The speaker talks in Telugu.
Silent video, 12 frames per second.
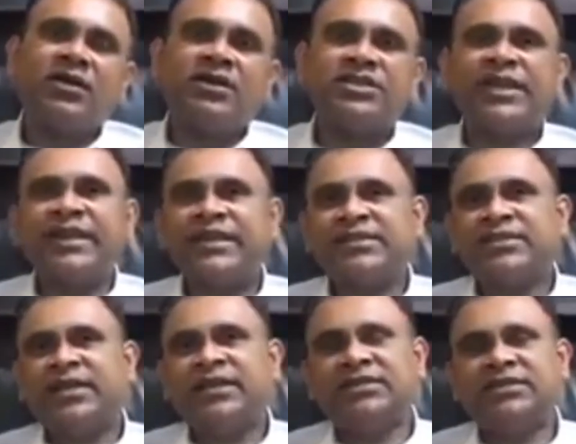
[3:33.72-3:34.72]
చైనీస్
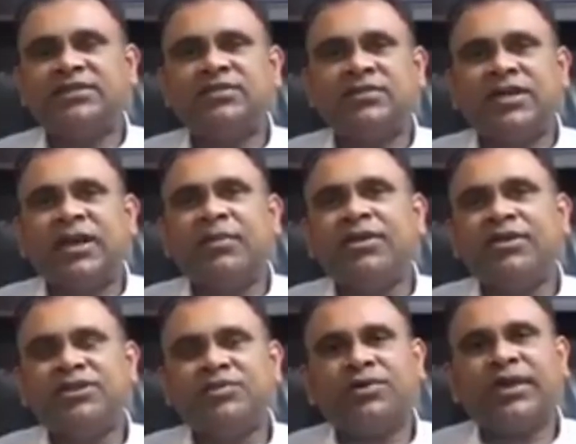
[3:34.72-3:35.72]
సైంటిస్ట్
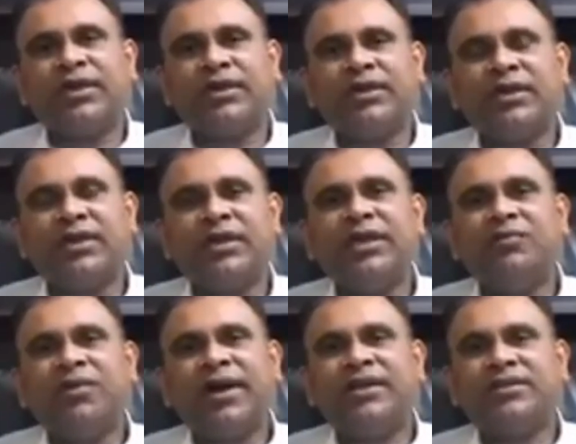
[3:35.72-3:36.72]
డబ్ల్యూహెచ్ఓకి ఈ
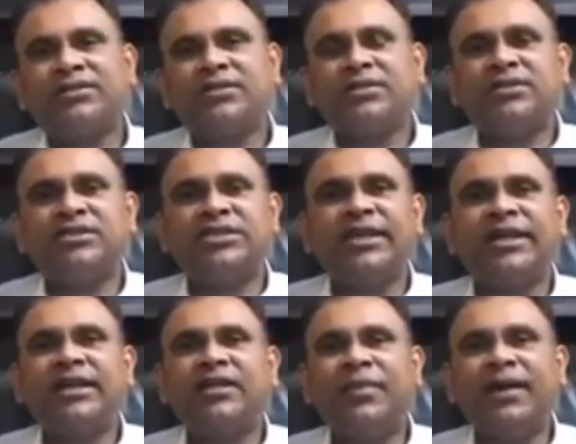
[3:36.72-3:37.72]
వైరస్
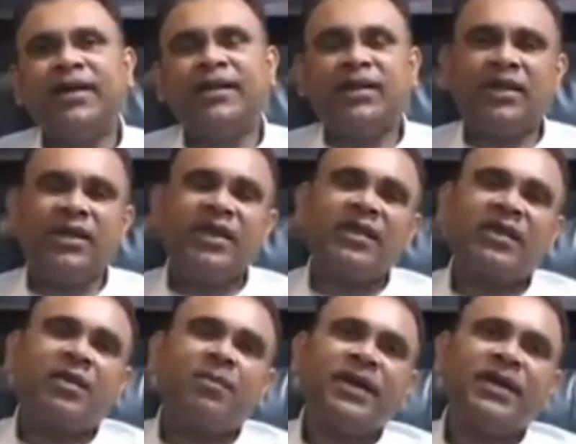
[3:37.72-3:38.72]
జెనెటిక్ మెటీరియల్ని
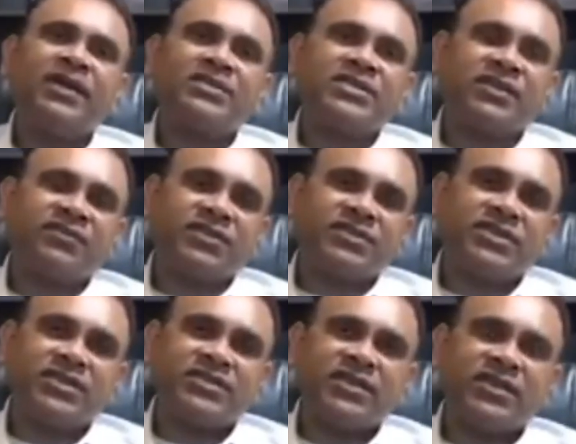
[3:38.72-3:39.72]
కంప్లీట్గా సీక్వెన్స్
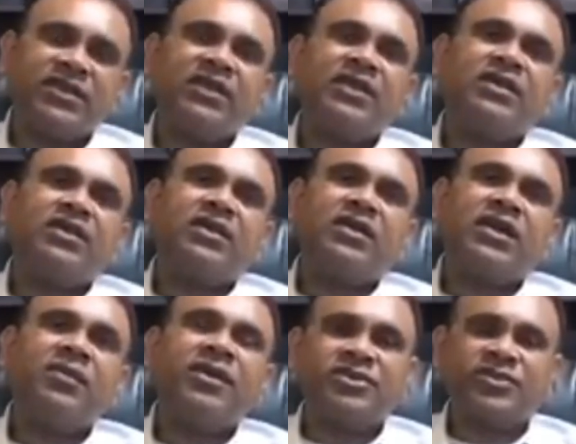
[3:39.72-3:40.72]
చేసి
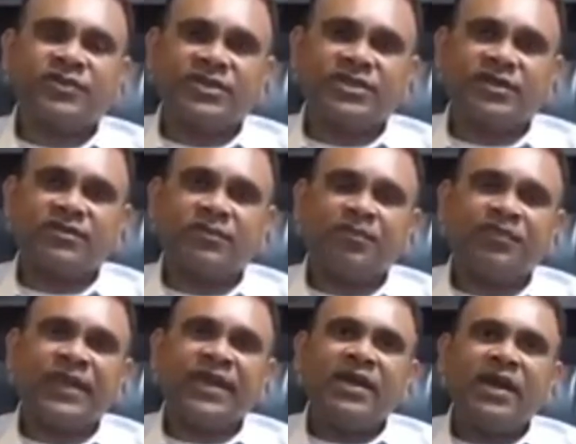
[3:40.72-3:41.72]
డబ్ల్యూహెచ్ఓకి ఇచ్చారు
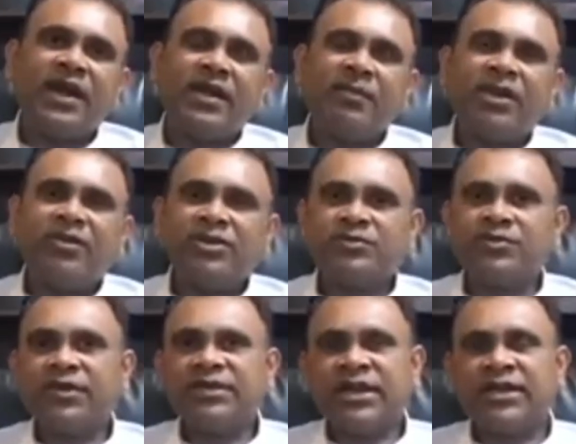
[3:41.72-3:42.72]
ఆ
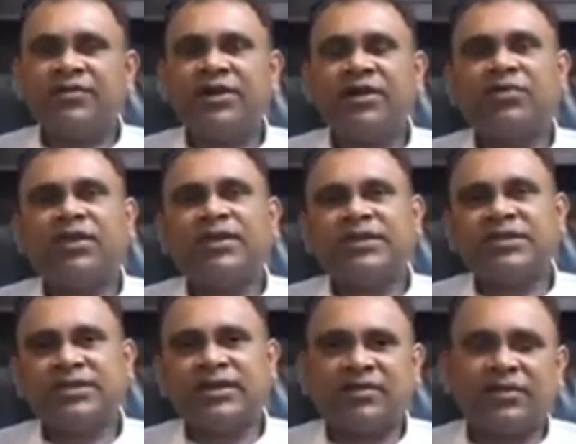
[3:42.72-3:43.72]
డబ్ల్యూహెచ్ఓకి జనవరి ట్వెల్త్
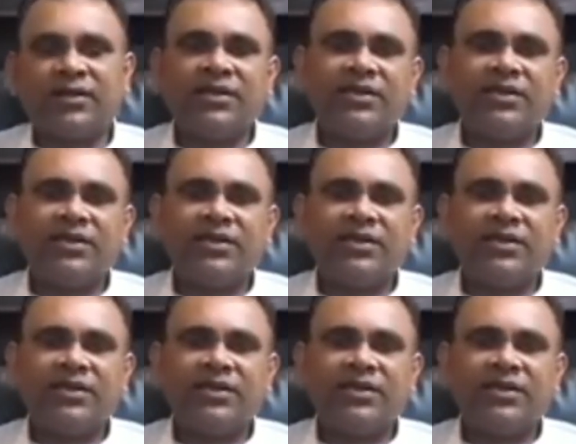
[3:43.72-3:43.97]
ఇచ్చిన తర్వాత